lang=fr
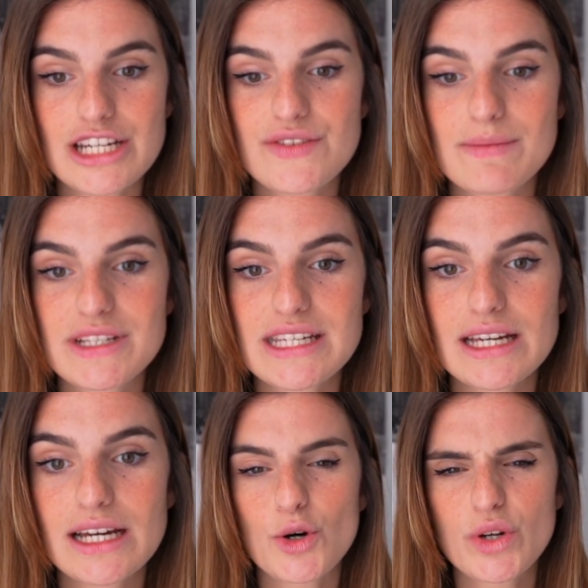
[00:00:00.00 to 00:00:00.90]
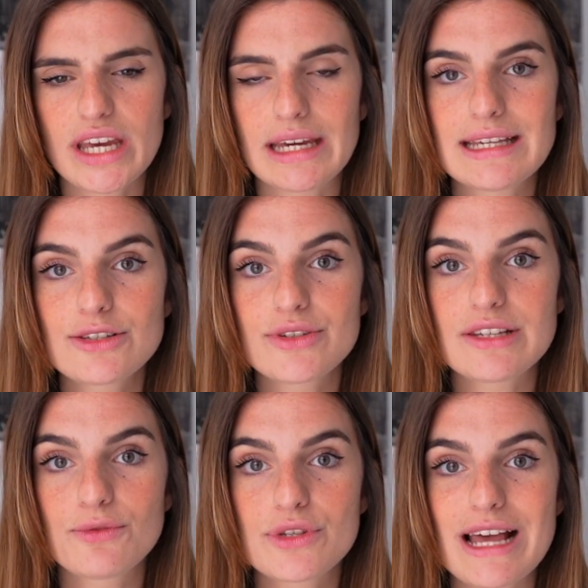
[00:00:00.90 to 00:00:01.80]
et je vais me dire ok est-ce que
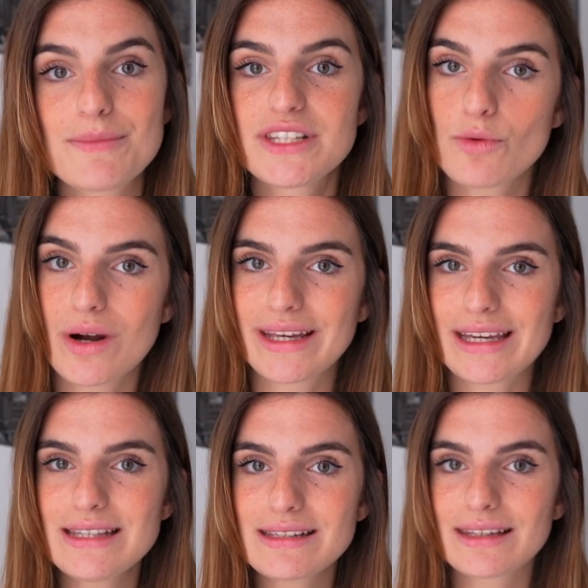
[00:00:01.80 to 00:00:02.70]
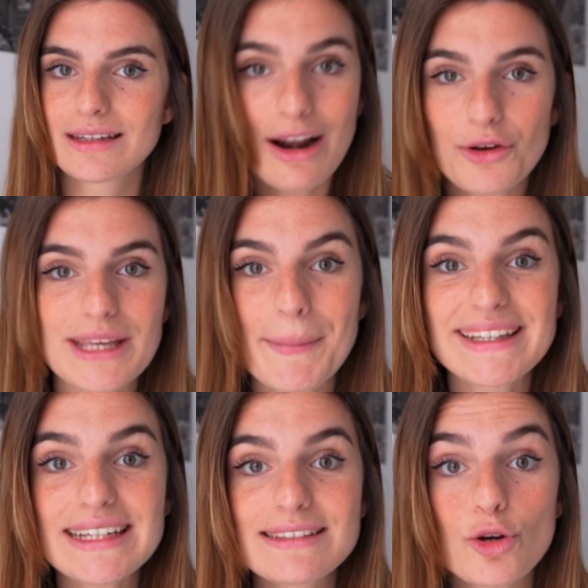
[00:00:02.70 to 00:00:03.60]
c'est faisable c'est quoi les risques alors qu'il n'y a
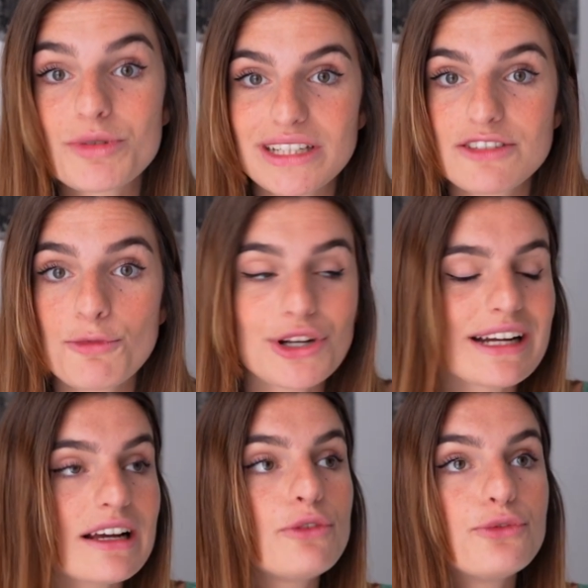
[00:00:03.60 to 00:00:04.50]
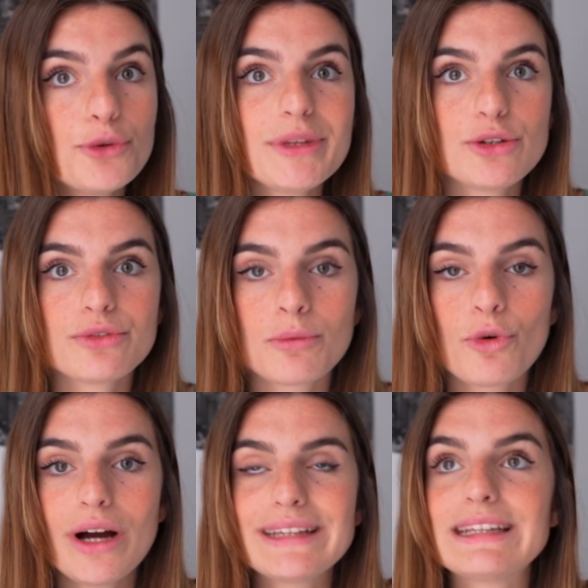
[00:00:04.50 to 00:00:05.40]
pas de risque objectivement quelqu'un vomit devant
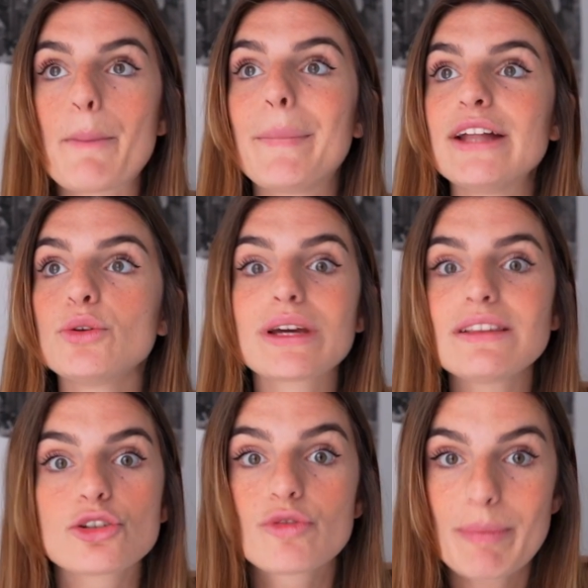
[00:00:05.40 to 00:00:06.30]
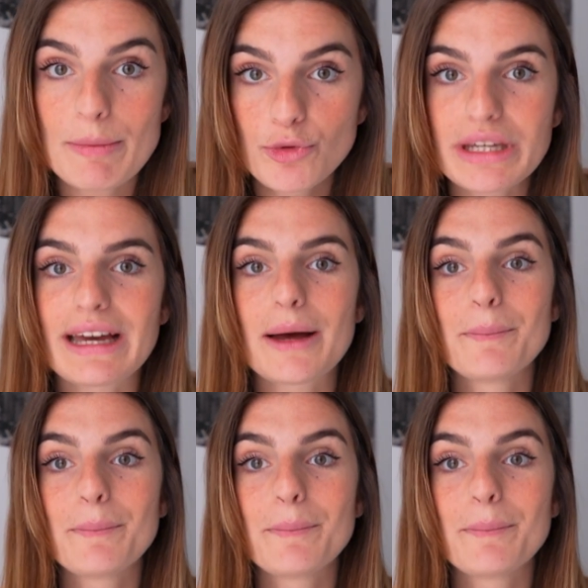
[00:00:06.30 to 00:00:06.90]
moi il n'y a pas de risque je ne vais pas mourir